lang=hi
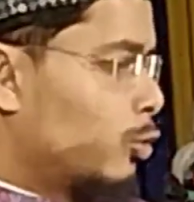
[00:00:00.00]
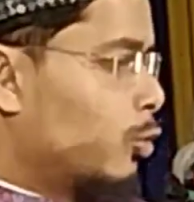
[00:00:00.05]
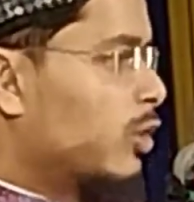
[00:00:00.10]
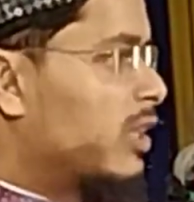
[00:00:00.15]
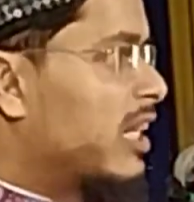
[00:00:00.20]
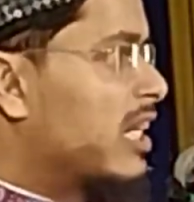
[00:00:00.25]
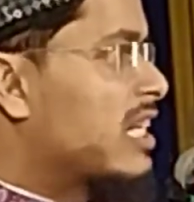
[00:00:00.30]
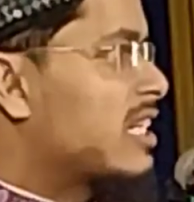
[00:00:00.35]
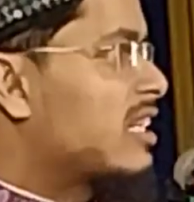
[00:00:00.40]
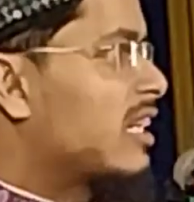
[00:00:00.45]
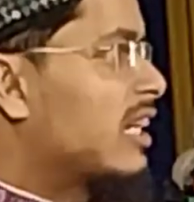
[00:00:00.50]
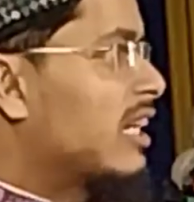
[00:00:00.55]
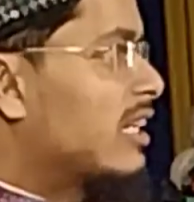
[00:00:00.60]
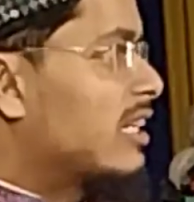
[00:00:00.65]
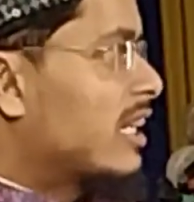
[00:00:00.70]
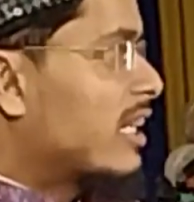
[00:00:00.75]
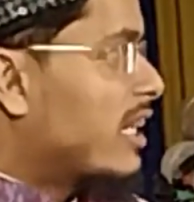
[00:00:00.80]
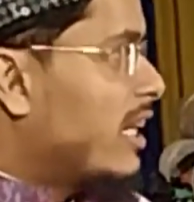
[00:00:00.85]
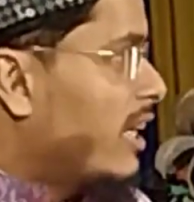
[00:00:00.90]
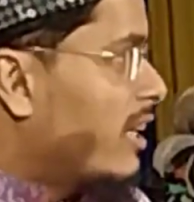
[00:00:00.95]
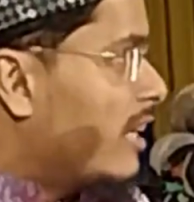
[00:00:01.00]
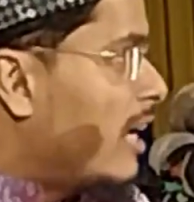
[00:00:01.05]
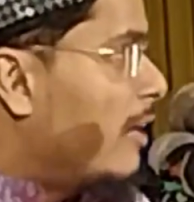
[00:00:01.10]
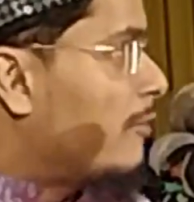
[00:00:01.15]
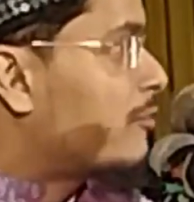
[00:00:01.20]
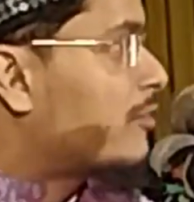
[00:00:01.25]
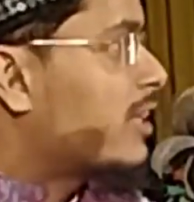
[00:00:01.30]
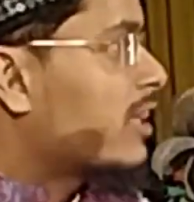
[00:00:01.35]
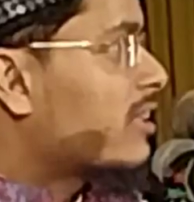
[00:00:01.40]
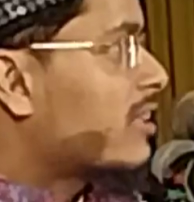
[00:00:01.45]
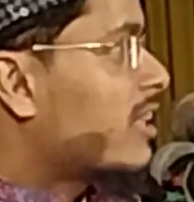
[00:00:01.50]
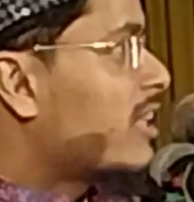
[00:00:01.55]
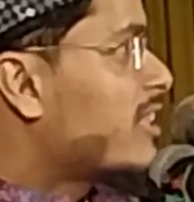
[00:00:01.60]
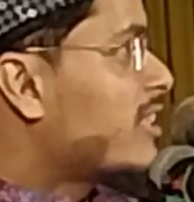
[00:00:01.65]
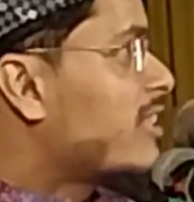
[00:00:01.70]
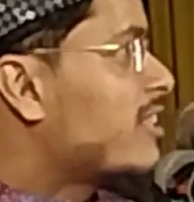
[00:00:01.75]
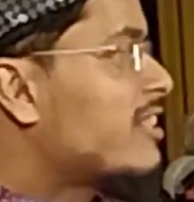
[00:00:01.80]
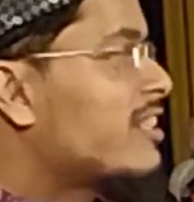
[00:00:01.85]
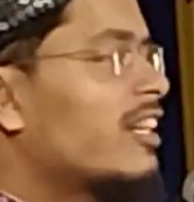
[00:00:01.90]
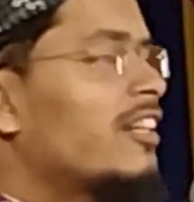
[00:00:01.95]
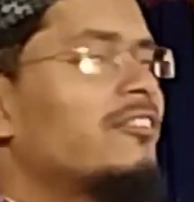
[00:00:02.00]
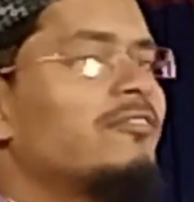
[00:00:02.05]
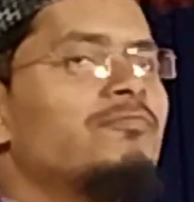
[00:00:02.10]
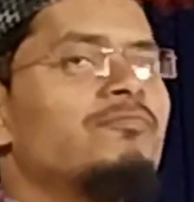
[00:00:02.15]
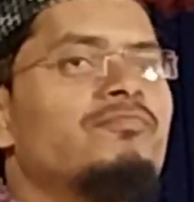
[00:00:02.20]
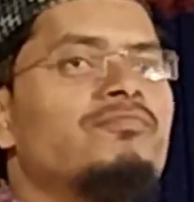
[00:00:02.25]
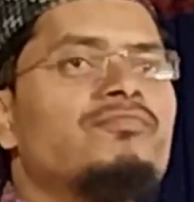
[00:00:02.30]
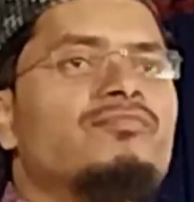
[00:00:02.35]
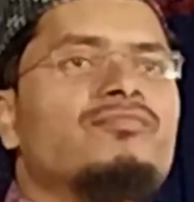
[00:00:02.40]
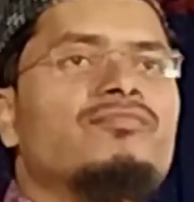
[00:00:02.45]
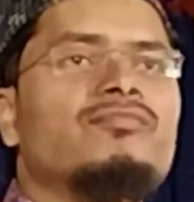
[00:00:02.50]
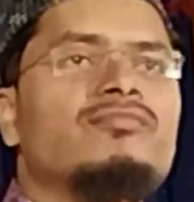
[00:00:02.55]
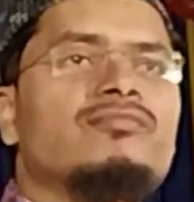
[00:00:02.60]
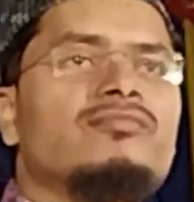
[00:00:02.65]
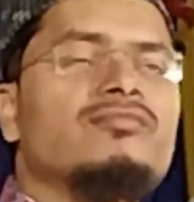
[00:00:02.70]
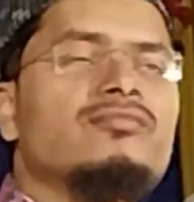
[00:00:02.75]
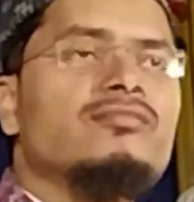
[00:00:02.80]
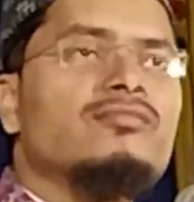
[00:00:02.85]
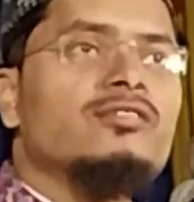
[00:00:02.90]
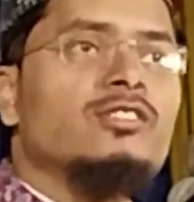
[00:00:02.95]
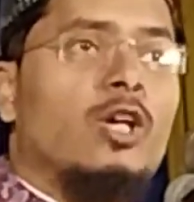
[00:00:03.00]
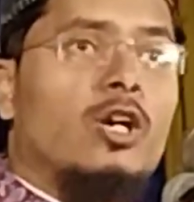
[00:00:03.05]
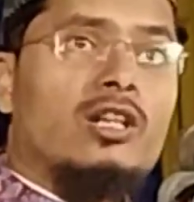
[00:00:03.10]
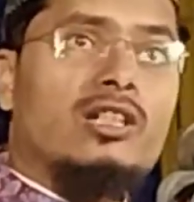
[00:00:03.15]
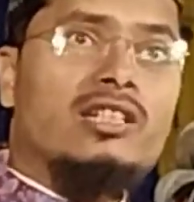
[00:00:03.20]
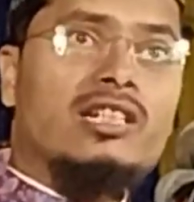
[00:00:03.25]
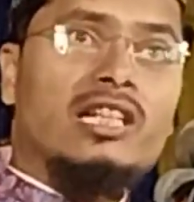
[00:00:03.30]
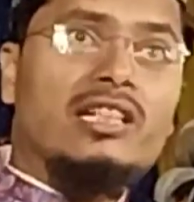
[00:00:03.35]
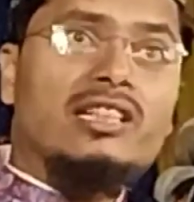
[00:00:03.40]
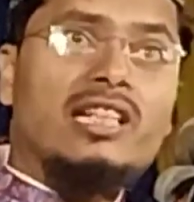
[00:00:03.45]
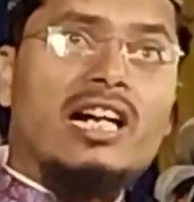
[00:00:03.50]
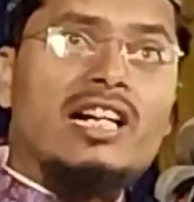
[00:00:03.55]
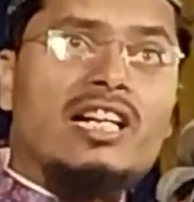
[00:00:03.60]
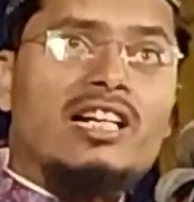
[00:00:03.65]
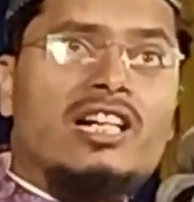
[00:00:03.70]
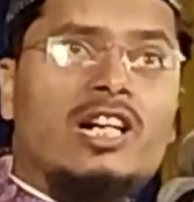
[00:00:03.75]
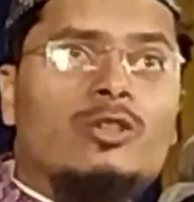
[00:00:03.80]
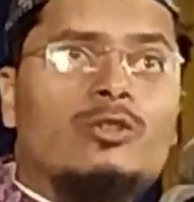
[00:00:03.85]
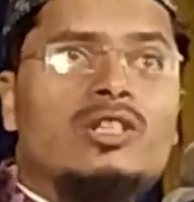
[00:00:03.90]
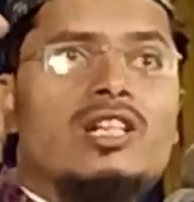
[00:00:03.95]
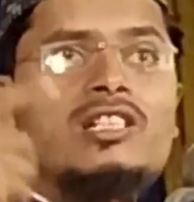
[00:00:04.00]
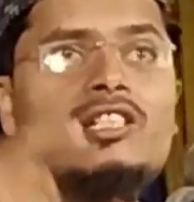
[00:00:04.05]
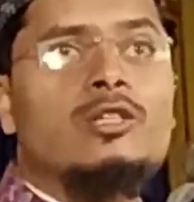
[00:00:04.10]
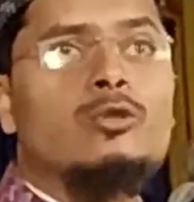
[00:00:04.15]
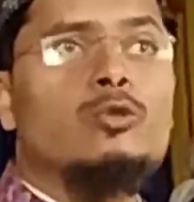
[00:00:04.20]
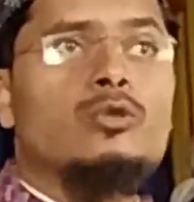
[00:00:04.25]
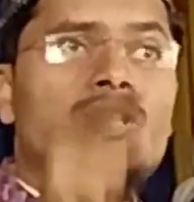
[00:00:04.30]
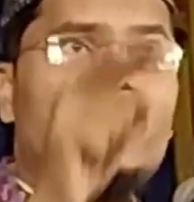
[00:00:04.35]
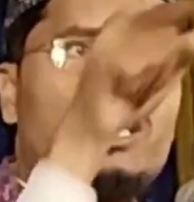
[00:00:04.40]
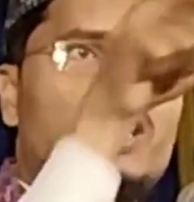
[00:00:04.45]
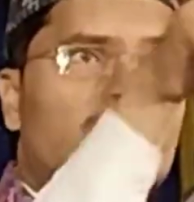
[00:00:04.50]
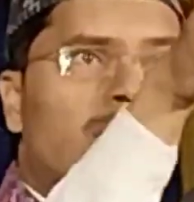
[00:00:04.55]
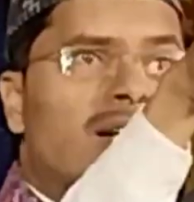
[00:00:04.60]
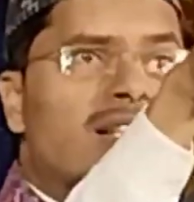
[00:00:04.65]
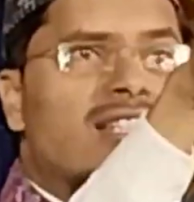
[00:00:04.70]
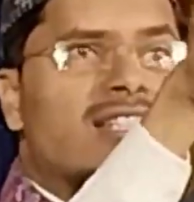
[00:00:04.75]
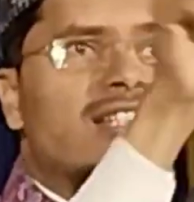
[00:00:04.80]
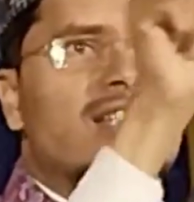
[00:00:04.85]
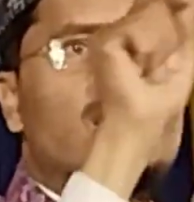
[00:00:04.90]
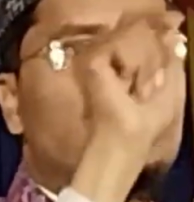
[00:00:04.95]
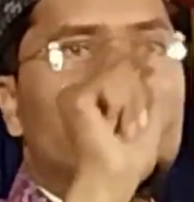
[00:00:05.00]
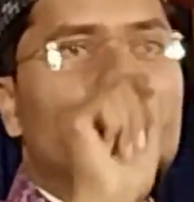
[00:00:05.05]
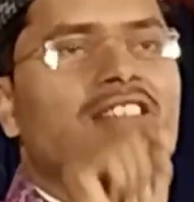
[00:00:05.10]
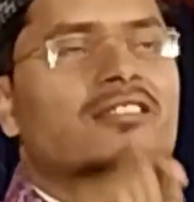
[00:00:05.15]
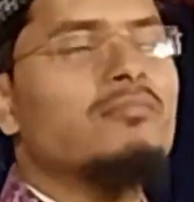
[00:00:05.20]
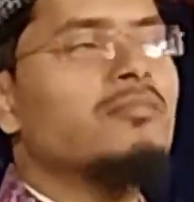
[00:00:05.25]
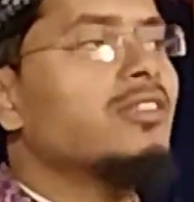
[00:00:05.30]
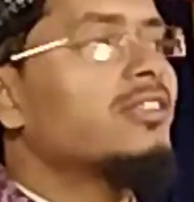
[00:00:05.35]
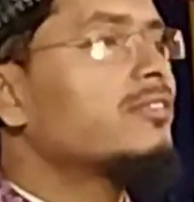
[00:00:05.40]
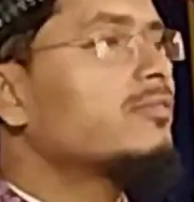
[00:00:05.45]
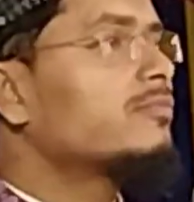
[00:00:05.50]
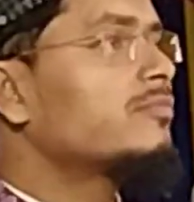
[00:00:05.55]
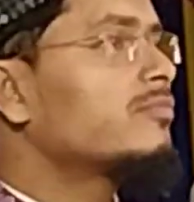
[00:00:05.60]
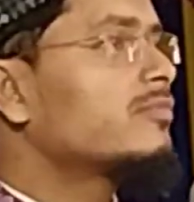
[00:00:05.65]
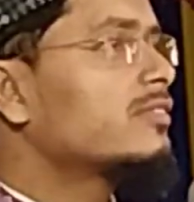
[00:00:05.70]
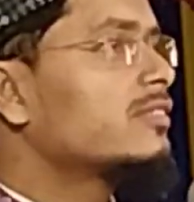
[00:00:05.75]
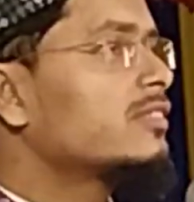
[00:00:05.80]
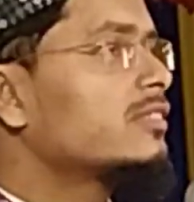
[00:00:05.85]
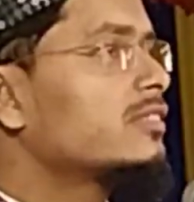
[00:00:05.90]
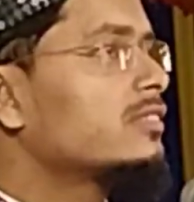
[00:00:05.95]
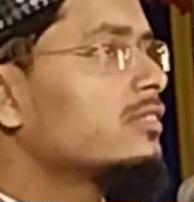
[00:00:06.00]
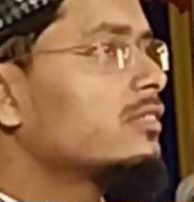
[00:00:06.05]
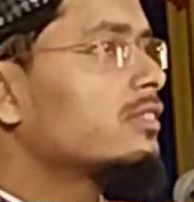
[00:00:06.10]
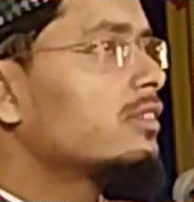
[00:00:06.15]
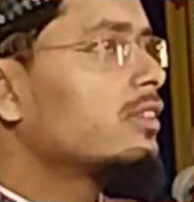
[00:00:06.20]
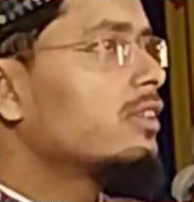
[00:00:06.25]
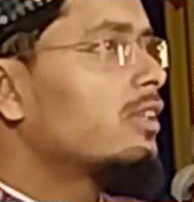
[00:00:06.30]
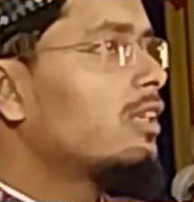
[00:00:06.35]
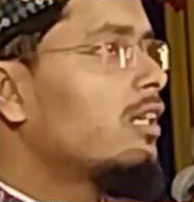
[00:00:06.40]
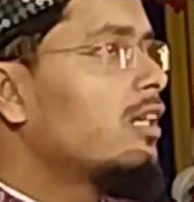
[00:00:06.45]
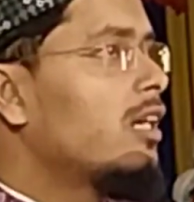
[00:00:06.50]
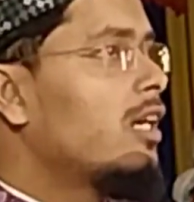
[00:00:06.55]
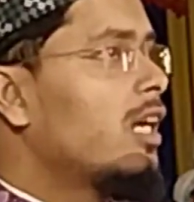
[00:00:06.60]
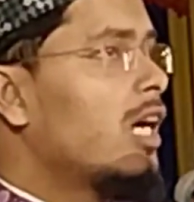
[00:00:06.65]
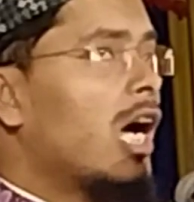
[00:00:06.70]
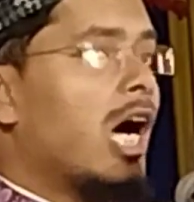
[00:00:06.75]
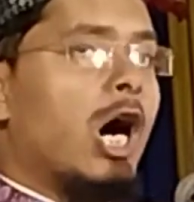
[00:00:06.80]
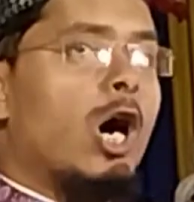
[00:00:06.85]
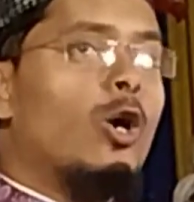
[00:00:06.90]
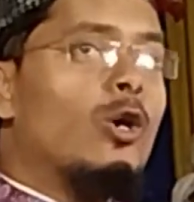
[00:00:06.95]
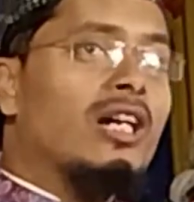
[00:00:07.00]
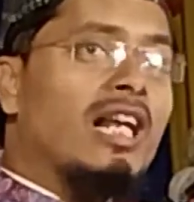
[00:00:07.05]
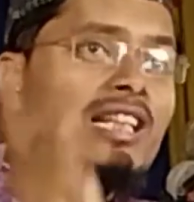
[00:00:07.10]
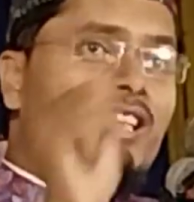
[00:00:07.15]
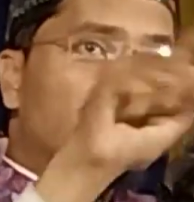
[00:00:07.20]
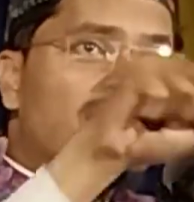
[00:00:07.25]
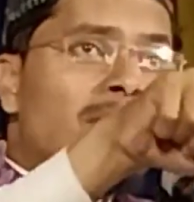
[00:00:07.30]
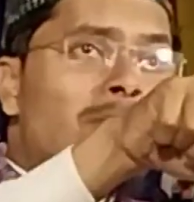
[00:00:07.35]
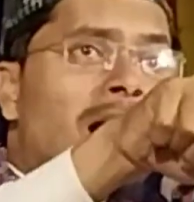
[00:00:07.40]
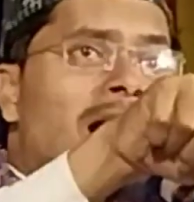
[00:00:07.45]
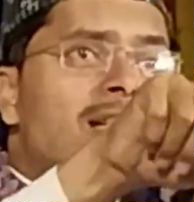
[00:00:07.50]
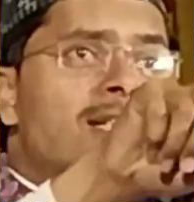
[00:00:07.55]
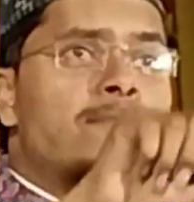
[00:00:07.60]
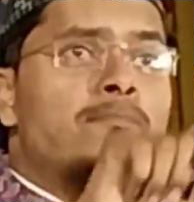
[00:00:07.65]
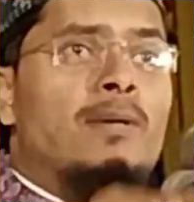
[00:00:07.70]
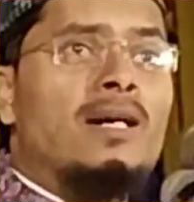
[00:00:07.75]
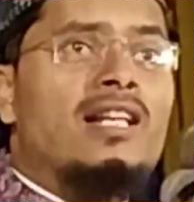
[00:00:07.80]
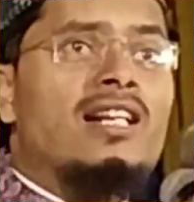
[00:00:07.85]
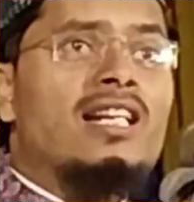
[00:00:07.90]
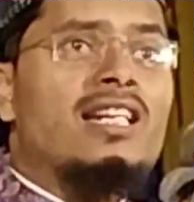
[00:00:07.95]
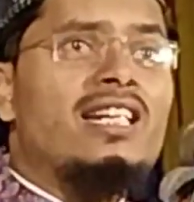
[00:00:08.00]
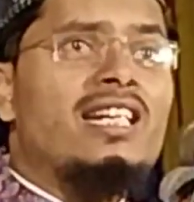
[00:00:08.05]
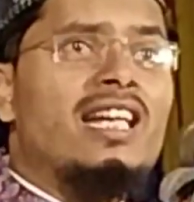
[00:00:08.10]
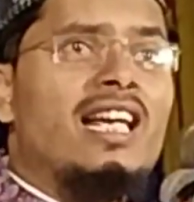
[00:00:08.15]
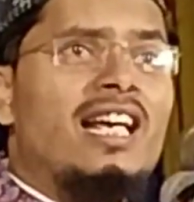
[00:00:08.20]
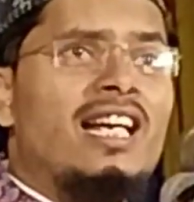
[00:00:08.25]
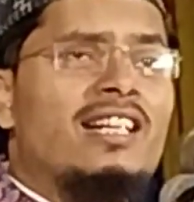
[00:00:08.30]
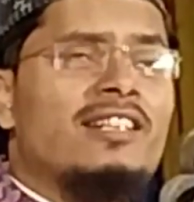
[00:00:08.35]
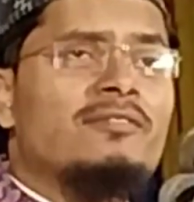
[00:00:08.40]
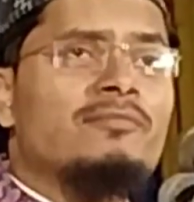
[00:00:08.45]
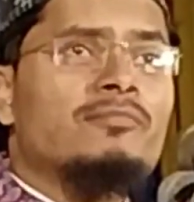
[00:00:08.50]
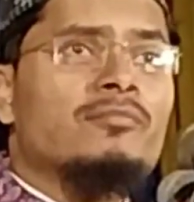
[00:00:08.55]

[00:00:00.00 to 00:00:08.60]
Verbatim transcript: घुटने से लेकर के नाफ तक का हिस्सा और कंधा ढका होना जरूरी है नमाज की हालत औरत नमाज पढ़ रही है